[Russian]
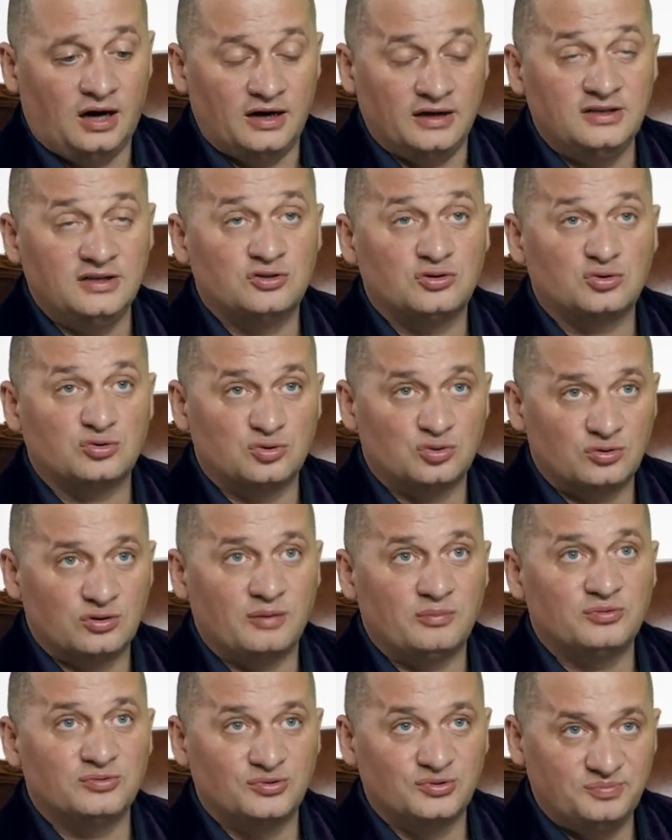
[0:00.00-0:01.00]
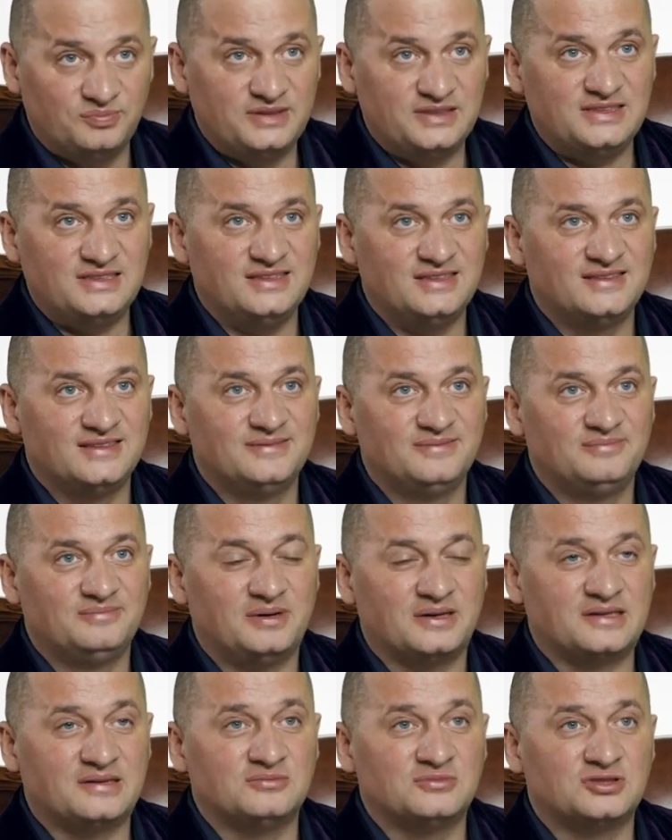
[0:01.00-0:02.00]
они друг друга будут бесить,
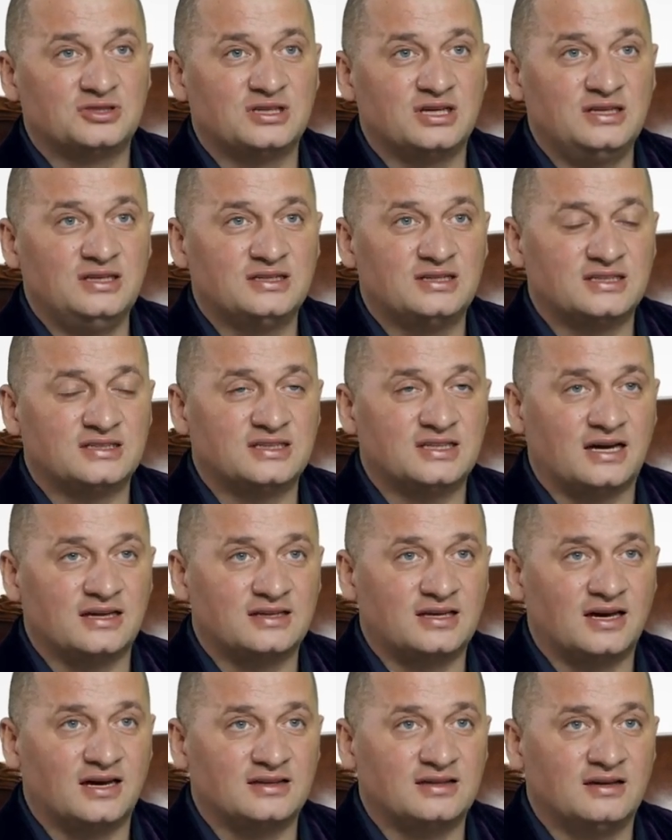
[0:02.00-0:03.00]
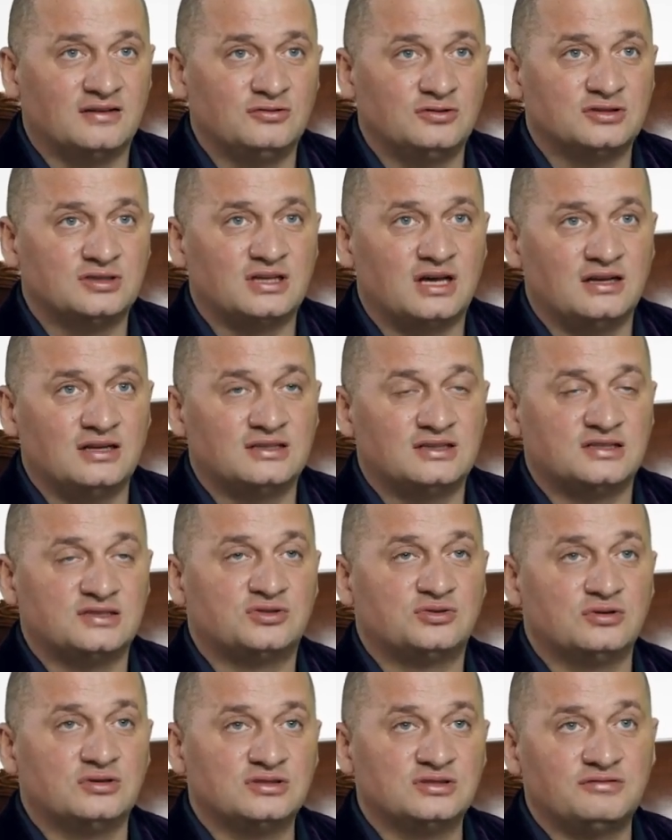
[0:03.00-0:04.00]
потому что недостатки одного стали
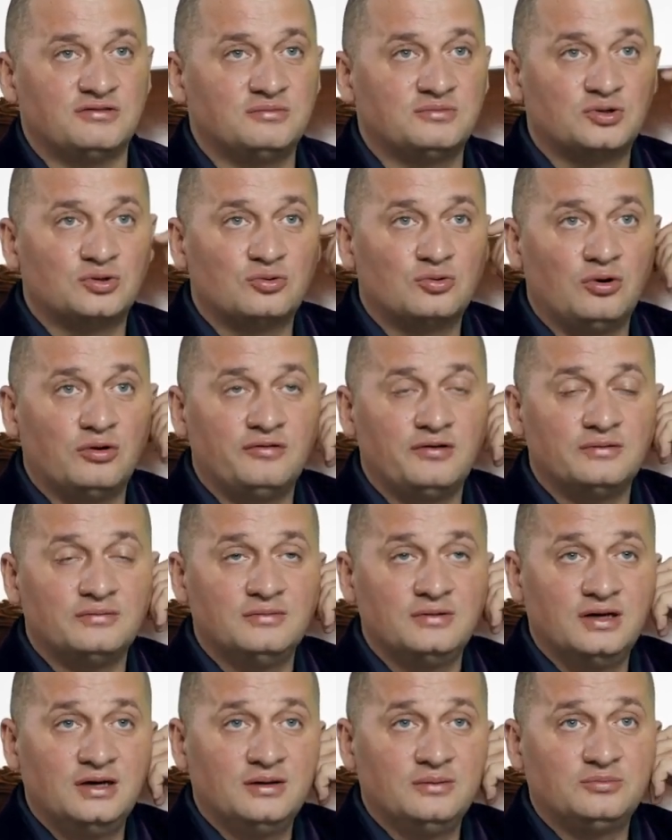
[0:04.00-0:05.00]
достоинством другого,